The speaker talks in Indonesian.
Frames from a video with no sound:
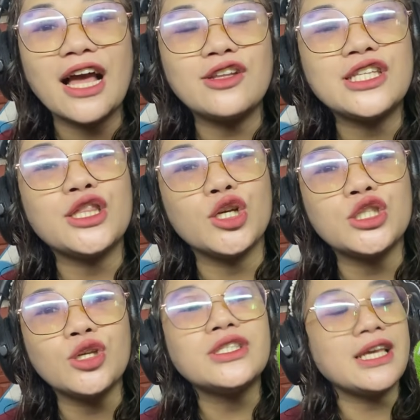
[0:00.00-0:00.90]
Kalau situ
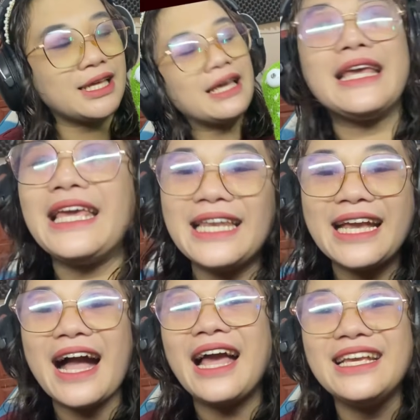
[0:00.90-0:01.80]
tus, si
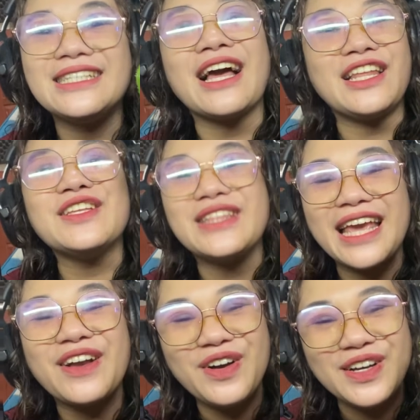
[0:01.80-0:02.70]
ini guys, kalau itu
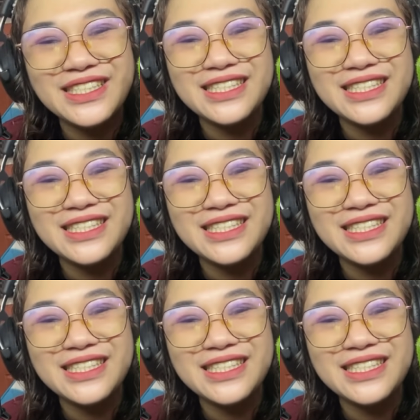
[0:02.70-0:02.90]
tikus.